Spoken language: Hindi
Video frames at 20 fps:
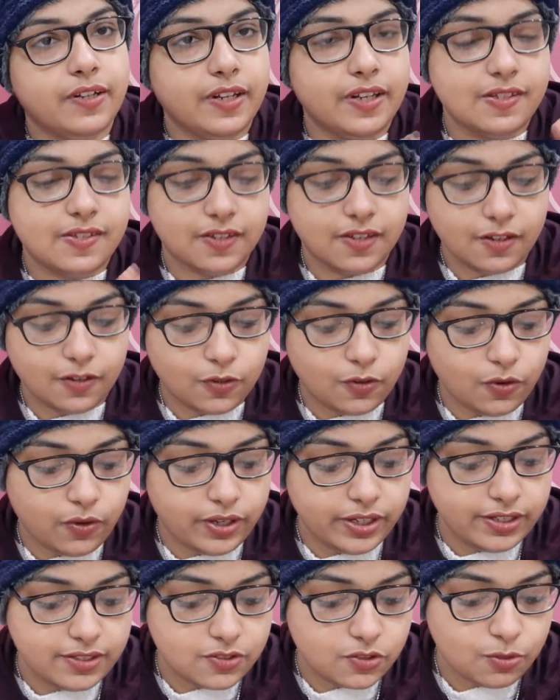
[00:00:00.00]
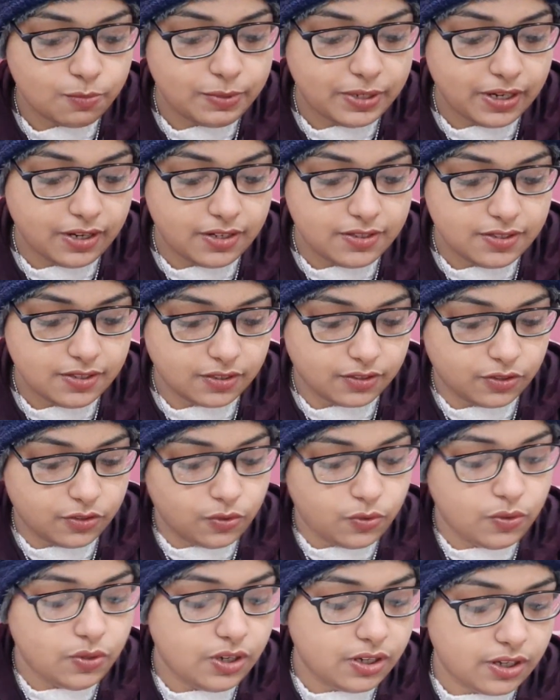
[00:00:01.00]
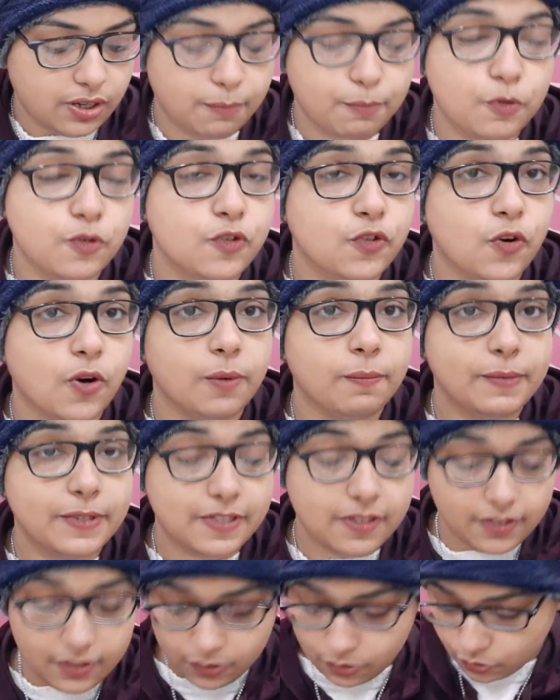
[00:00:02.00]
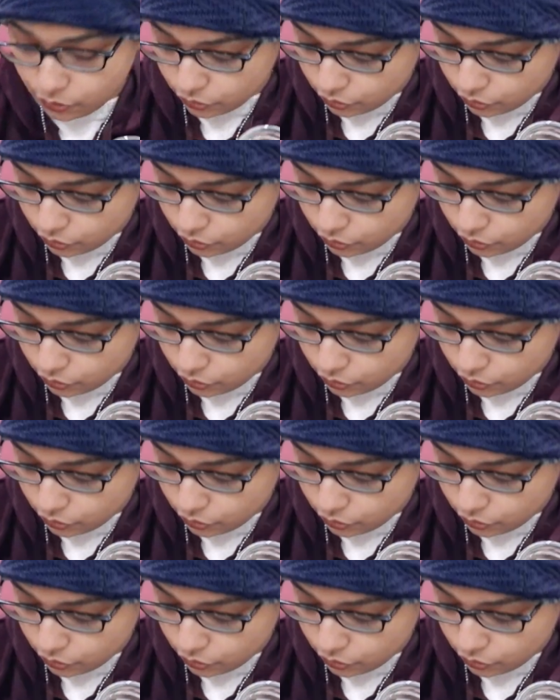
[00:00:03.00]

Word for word: टेस्ट के अकॉर्डिंग इसको बना सकते हो अगर आपको स्ट्रॉन्ग पसंद है तो